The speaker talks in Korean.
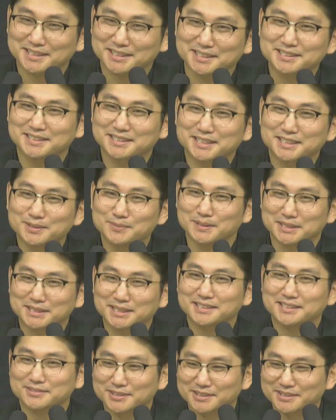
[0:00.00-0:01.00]
그 느낌이
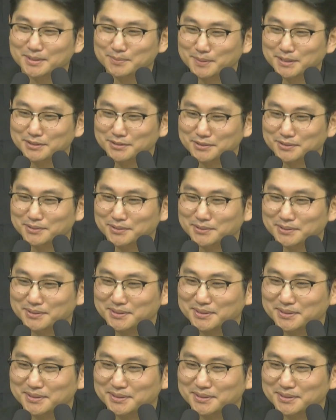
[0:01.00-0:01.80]
있다고요. 한마디로.